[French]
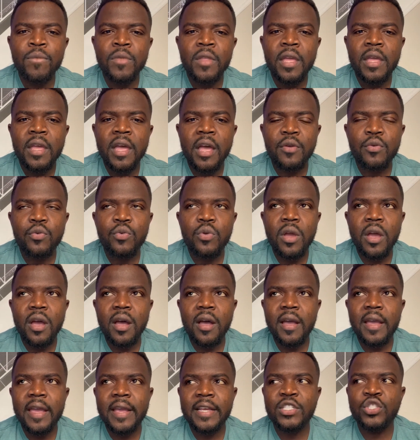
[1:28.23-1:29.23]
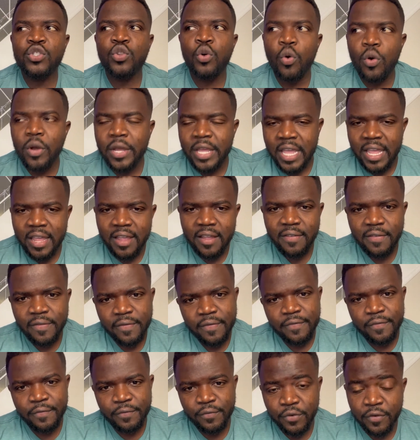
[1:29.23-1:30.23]
a eu à extorquer
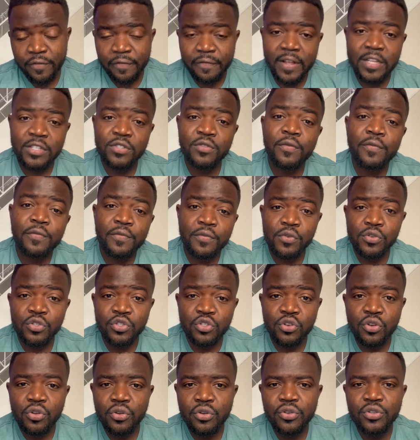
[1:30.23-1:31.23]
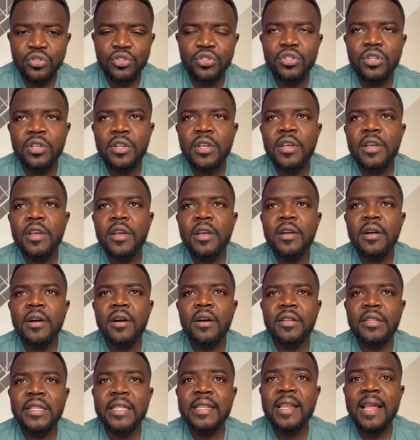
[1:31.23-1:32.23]
de façon frauduleuse
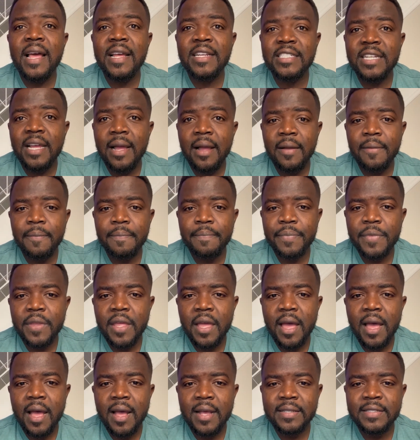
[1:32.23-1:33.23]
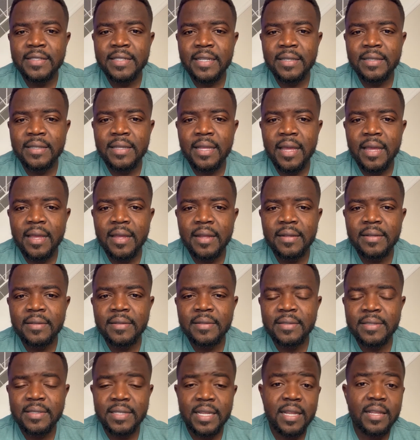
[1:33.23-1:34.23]
euh, de l'argent à certains,
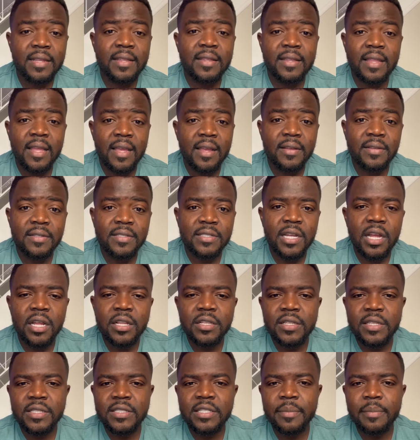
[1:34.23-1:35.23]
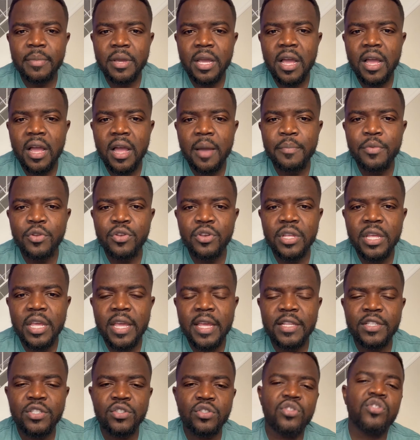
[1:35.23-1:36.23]
certains gens des Émirats Arabes Unis.
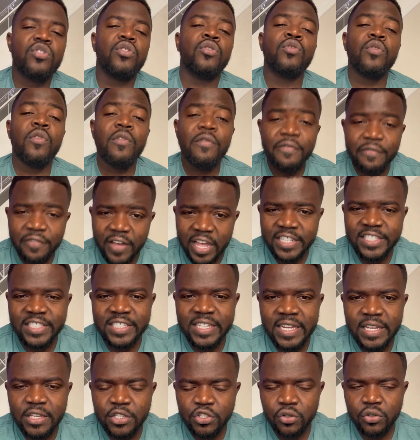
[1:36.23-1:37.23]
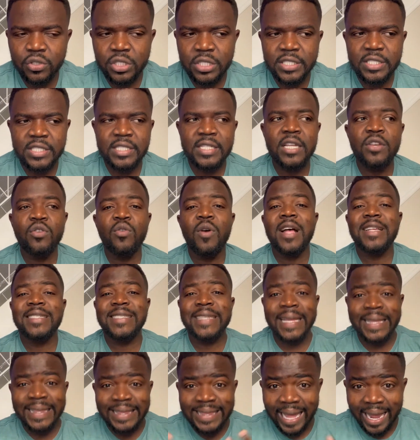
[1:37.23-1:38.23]
Ils sont donc fâchés, ils ont décidé donc à
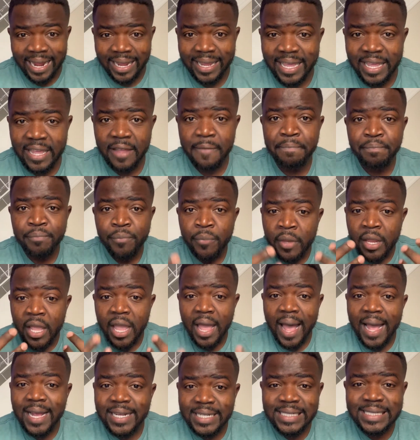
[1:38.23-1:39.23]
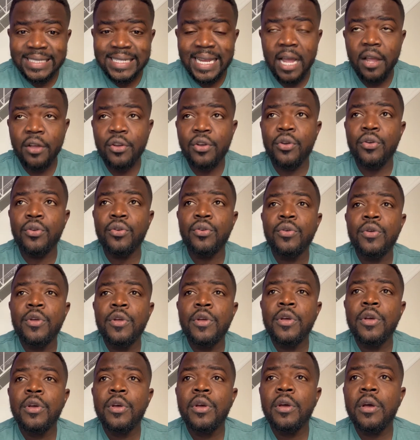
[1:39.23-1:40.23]
s'attaquer à chaque euh,
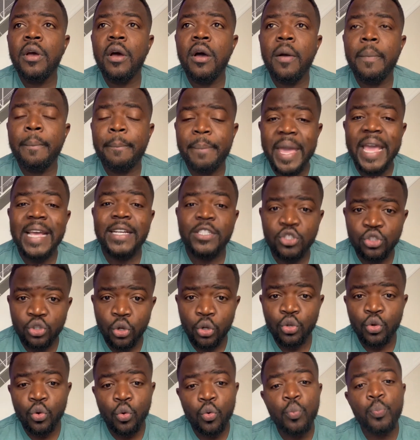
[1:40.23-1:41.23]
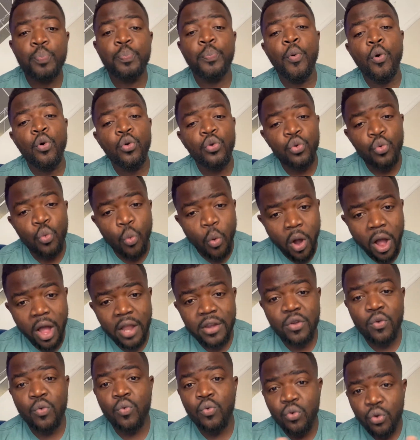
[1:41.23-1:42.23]
personne de peau noire,
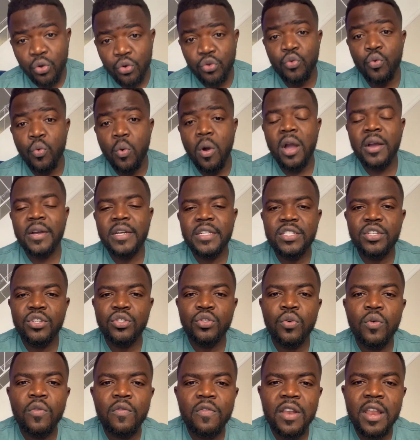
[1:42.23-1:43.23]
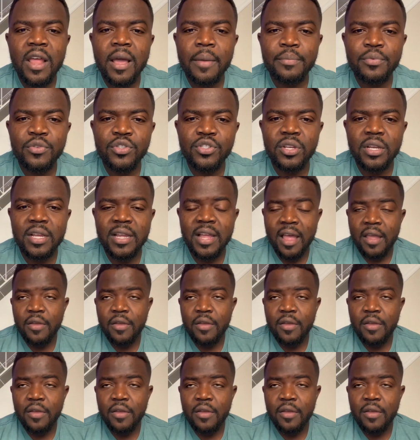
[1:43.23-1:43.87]
de couleur noire qui se trouve là. Puisque quand